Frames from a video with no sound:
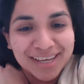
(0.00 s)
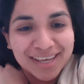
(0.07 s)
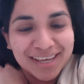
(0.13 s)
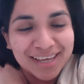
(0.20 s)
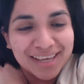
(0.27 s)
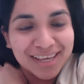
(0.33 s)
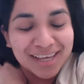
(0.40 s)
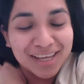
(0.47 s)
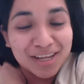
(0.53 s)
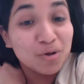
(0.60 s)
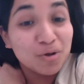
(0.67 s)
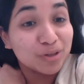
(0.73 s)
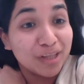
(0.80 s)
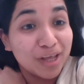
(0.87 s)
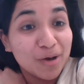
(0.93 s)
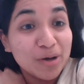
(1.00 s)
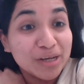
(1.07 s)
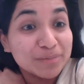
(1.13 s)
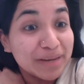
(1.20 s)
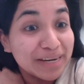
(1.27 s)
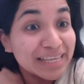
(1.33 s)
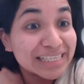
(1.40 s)
eh, no tengo
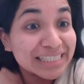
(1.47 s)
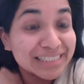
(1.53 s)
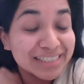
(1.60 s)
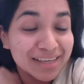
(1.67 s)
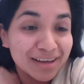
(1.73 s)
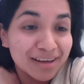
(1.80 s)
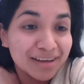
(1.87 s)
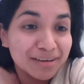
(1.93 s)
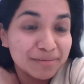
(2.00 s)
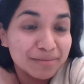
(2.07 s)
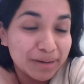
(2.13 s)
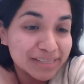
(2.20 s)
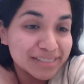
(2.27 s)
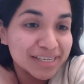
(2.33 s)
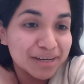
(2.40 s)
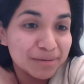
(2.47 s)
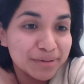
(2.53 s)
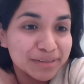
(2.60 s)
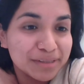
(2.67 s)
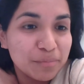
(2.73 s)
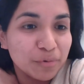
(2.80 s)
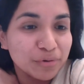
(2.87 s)
experiencia
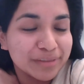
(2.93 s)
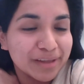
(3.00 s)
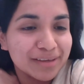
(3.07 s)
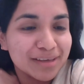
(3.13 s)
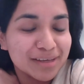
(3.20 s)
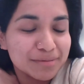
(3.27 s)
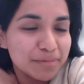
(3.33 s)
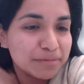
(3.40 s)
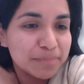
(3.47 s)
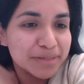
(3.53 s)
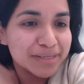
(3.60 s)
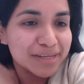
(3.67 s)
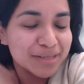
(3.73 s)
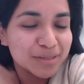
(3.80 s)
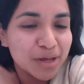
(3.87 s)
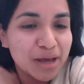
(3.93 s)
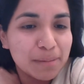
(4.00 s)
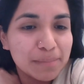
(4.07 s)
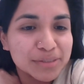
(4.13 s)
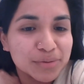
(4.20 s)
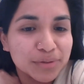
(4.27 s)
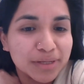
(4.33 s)
básicamente en montañas, me he especializado en
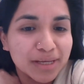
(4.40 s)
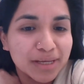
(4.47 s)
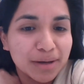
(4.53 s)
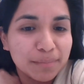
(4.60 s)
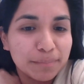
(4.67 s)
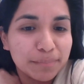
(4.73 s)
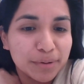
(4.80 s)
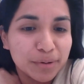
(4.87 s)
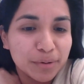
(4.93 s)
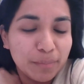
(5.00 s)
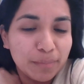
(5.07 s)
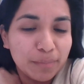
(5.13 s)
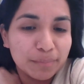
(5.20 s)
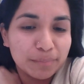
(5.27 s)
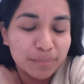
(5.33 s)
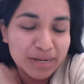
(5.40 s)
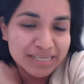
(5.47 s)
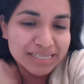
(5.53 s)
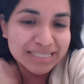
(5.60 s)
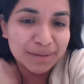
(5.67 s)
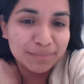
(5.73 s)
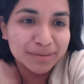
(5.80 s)
Amazonía, pero
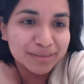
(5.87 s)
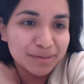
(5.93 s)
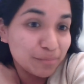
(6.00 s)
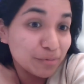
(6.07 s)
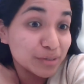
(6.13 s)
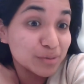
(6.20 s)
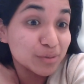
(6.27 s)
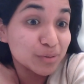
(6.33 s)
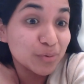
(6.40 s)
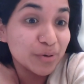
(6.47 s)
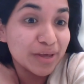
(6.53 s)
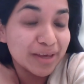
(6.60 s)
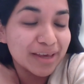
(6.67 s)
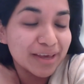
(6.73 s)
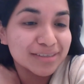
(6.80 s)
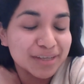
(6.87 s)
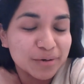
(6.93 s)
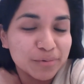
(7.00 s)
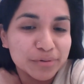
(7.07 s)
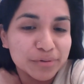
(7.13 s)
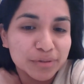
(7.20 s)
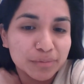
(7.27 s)
precisamente por eso estoy en este
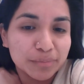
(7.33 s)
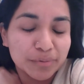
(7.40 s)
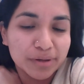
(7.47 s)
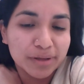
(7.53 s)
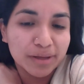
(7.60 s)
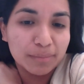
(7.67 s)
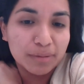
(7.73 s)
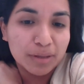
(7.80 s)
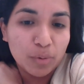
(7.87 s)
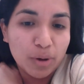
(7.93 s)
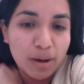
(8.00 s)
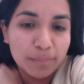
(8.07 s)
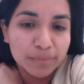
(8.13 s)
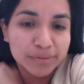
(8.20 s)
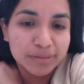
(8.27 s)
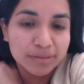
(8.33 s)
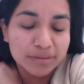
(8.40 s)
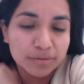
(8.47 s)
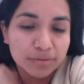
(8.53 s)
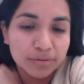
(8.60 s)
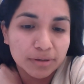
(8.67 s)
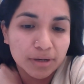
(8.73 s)
curso, porque mi nueva
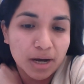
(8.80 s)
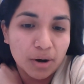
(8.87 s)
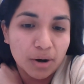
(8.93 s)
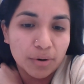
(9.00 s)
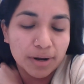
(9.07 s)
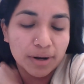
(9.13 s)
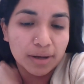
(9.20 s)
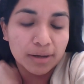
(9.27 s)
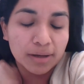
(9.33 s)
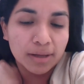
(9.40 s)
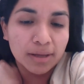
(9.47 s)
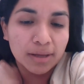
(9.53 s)
posición ahora